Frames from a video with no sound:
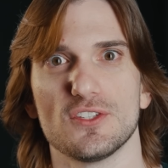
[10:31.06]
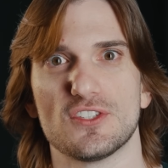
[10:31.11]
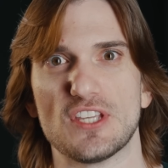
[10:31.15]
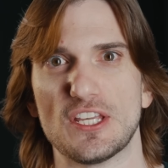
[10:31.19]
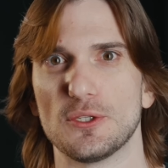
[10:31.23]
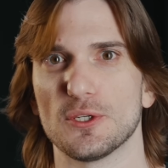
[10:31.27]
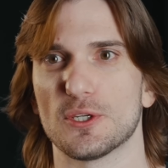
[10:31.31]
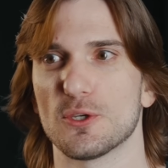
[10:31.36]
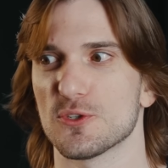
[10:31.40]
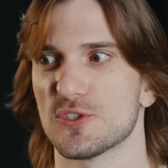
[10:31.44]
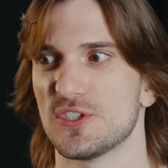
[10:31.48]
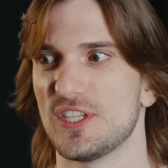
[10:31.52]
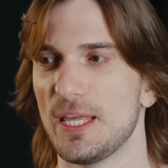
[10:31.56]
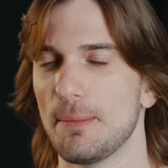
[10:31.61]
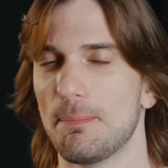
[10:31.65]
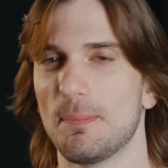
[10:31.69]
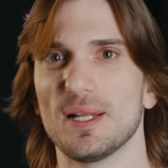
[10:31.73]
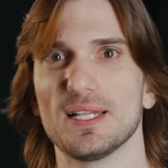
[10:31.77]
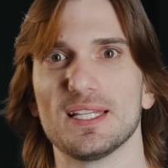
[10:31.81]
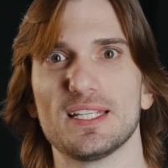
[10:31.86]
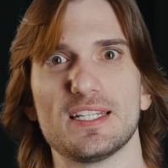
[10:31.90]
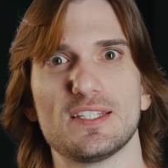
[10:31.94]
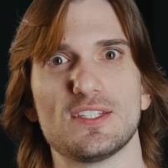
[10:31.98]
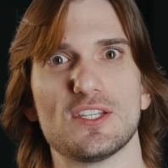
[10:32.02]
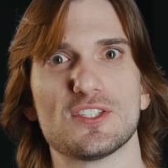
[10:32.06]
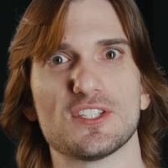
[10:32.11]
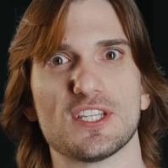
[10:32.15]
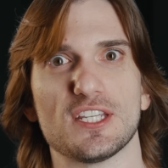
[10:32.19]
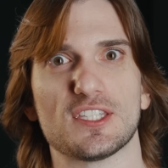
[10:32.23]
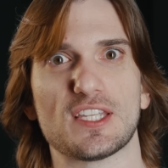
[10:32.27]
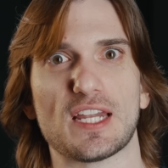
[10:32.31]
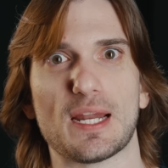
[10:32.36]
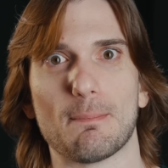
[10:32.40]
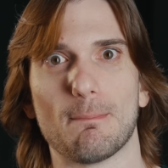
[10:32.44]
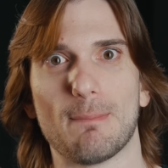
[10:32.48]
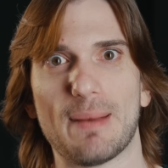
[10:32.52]
sendo que os nepaleses que
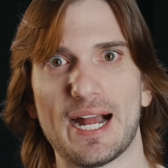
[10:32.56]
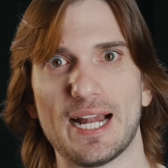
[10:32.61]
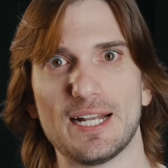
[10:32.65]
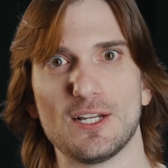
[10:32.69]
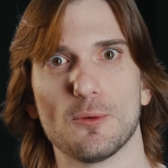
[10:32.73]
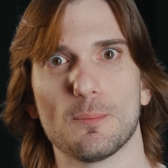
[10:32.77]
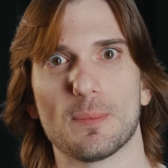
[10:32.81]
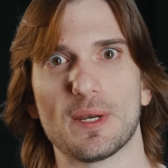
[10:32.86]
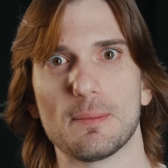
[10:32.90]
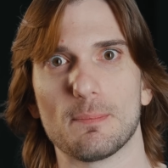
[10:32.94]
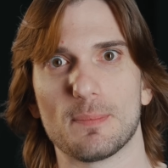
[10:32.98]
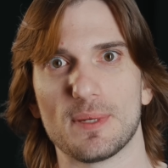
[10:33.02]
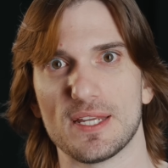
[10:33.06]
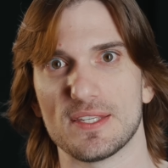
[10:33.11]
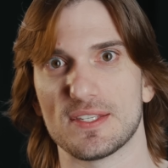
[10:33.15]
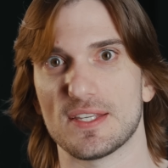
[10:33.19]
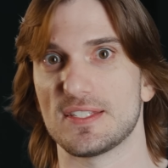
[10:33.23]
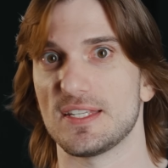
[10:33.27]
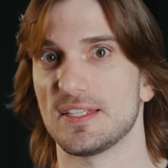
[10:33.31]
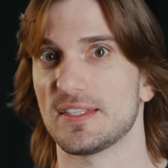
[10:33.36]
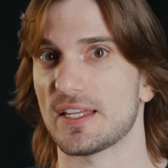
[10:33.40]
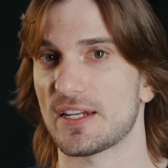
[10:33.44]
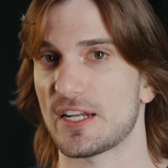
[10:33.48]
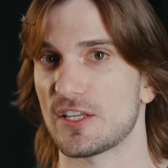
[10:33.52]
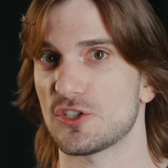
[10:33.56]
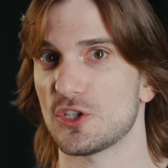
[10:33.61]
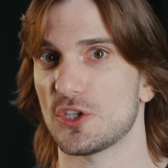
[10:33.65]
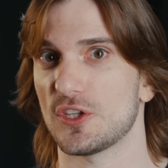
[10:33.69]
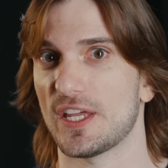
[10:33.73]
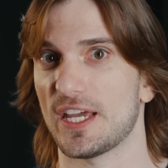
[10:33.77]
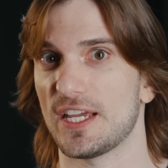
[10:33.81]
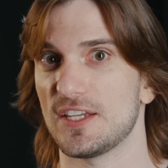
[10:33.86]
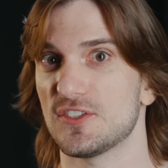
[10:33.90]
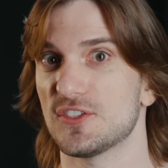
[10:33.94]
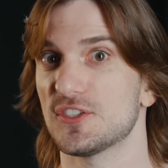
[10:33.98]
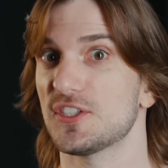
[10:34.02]
trabalham para empresas
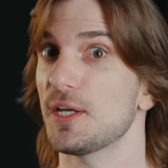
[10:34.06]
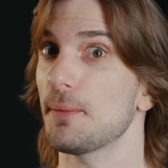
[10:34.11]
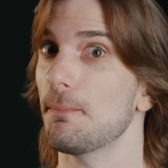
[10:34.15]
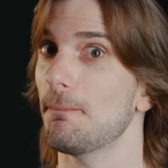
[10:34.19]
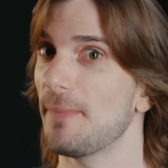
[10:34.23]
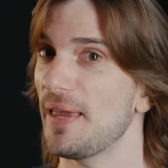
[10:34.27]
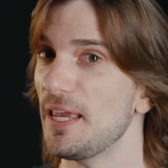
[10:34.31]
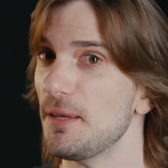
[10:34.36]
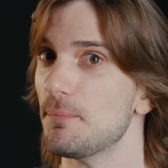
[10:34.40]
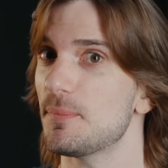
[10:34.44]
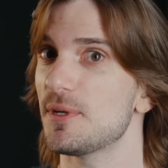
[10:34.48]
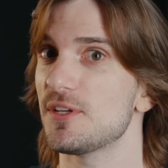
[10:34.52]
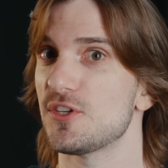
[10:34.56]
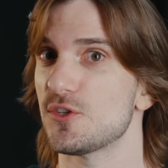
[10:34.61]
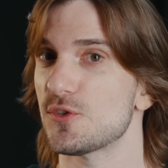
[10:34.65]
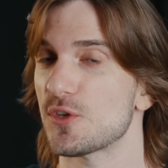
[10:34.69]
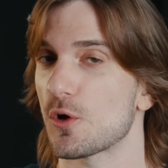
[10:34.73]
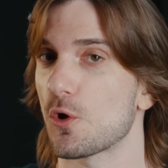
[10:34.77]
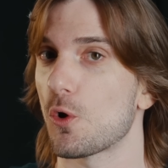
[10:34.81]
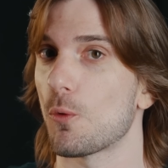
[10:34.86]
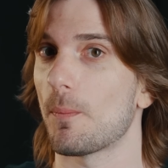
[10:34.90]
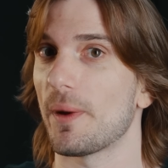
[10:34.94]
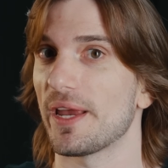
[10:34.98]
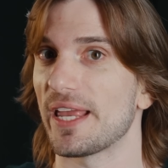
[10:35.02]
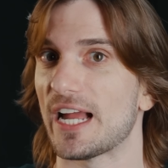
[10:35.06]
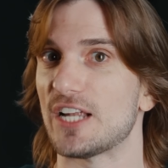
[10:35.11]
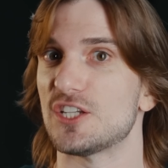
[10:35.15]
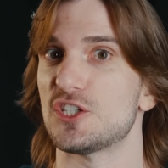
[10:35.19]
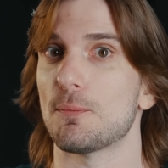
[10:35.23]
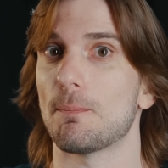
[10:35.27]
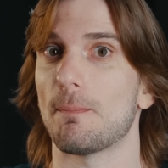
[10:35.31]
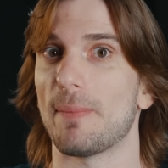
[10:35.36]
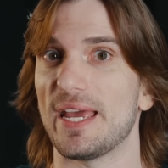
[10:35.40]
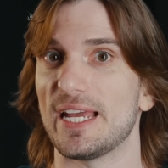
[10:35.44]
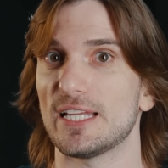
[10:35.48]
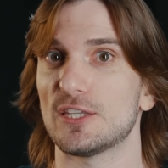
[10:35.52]
internacionais também precisam acompanhar
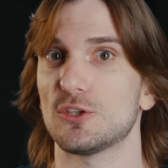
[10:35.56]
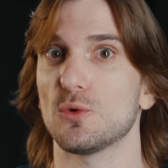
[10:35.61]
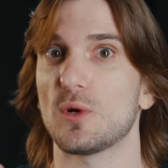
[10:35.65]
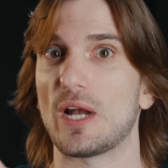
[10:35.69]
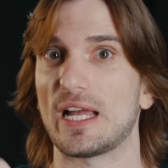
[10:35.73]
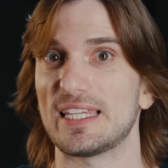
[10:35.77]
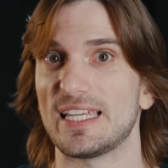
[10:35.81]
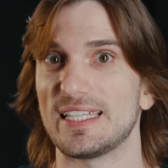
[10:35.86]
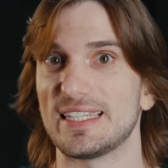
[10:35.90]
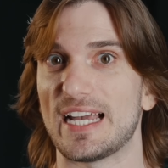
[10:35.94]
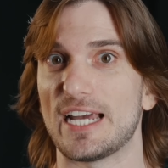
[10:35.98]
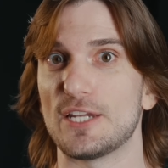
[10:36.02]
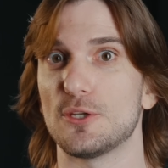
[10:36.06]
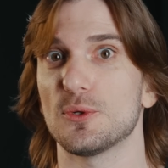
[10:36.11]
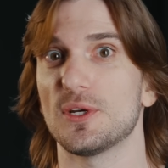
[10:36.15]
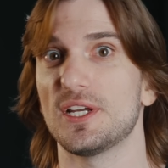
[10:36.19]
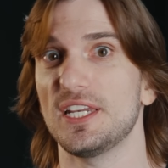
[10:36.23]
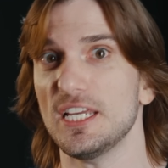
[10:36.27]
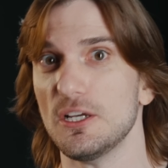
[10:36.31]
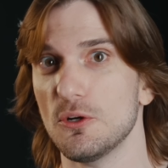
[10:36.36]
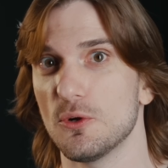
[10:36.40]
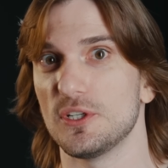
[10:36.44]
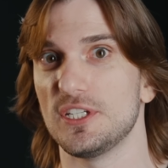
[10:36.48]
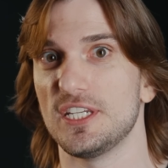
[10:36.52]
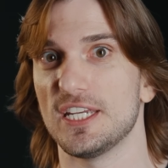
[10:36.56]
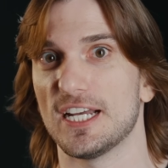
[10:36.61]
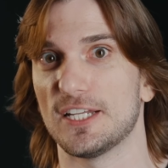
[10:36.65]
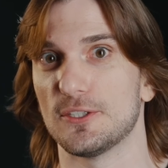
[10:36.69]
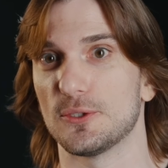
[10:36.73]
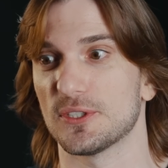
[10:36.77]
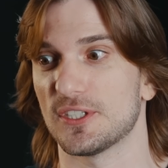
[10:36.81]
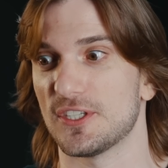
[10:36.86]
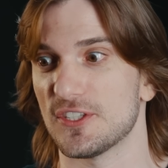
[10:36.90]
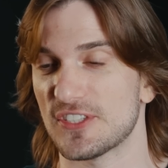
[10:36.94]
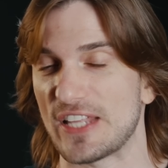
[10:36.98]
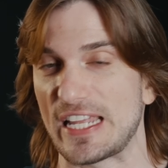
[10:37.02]
de perto o calendário
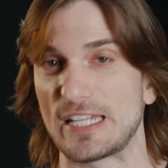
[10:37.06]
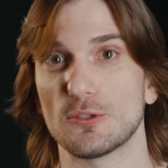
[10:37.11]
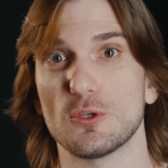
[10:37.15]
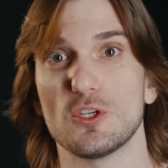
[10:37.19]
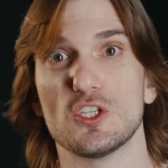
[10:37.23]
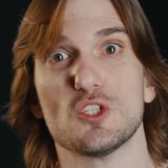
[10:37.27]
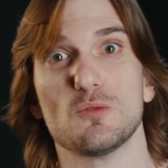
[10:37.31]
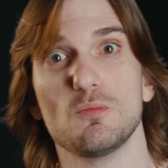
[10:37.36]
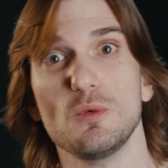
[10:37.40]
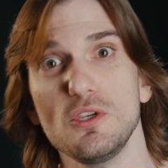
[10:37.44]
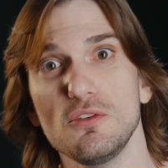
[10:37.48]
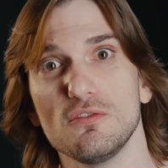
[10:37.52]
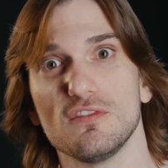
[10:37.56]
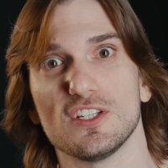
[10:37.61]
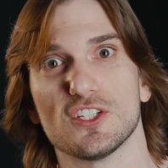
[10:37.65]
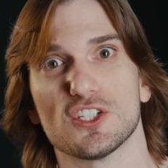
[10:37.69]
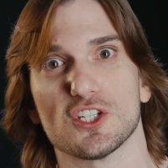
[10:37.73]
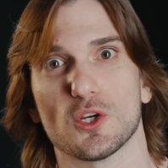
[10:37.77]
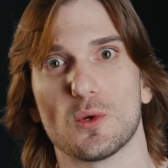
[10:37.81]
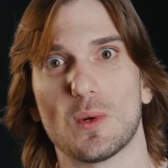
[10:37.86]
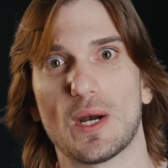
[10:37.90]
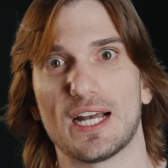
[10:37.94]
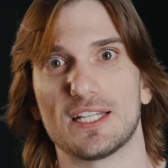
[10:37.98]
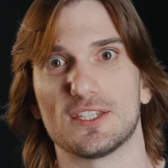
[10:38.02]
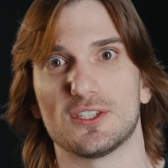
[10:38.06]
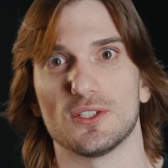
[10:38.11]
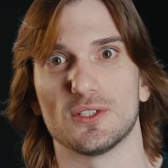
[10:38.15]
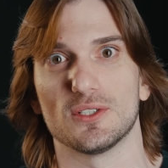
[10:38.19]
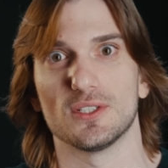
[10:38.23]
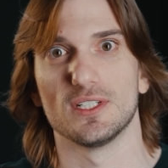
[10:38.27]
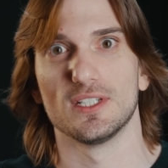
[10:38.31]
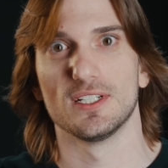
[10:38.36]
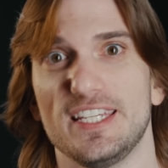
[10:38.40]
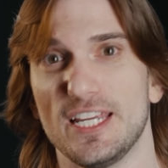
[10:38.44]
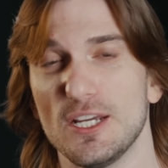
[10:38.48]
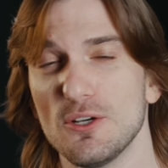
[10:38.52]
gregoriano, que está em 2024.
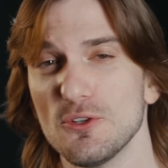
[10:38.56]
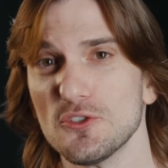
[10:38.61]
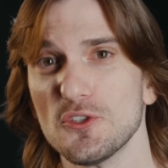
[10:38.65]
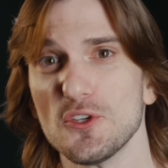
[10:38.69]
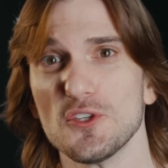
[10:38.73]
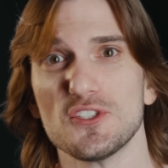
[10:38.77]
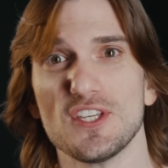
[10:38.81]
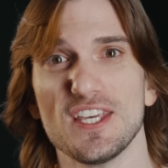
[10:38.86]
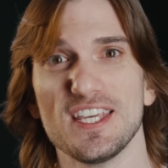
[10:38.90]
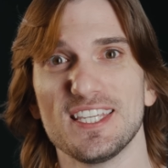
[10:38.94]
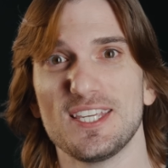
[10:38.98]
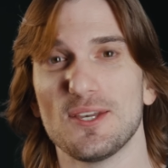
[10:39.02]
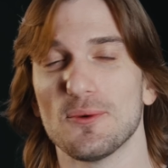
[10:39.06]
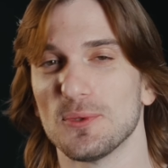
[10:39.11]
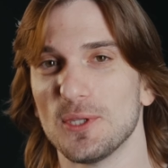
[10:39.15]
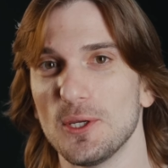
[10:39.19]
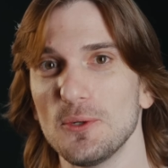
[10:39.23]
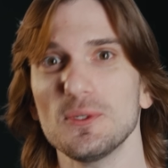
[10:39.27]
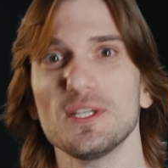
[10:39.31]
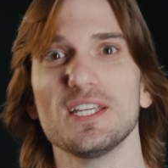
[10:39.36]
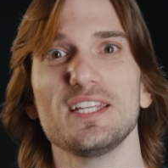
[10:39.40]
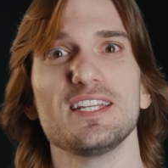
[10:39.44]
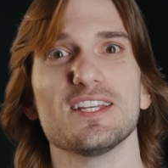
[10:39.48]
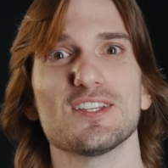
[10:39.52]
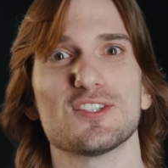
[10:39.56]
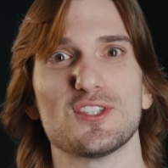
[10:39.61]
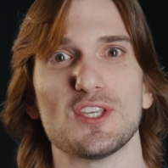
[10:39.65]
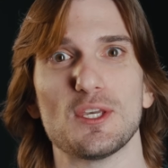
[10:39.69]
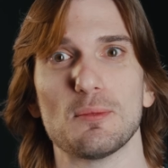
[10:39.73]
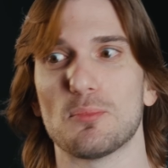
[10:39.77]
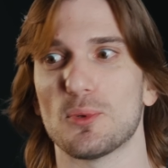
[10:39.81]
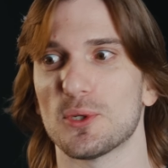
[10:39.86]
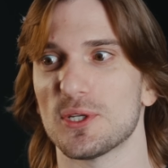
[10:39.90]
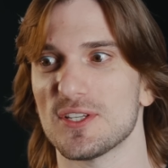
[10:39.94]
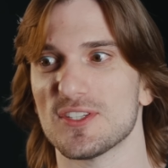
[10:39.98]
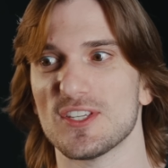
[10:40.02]
E eu só sei que eu não queria ser,
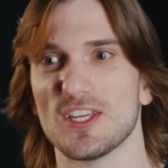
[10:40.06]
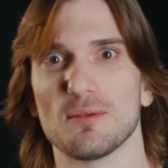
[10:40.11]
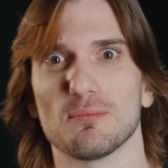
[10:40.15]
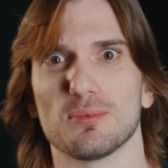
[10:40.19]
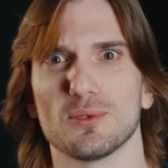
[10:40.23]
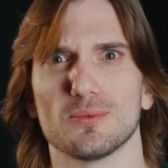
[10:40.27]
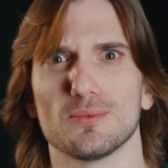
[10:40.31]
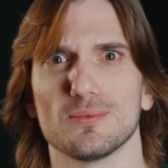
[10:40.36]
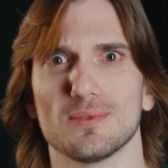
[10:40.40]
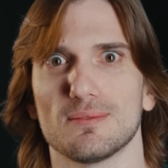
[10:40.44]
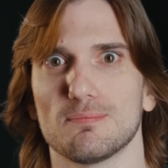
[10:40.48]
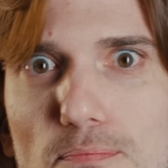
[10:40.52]
por exemplo, um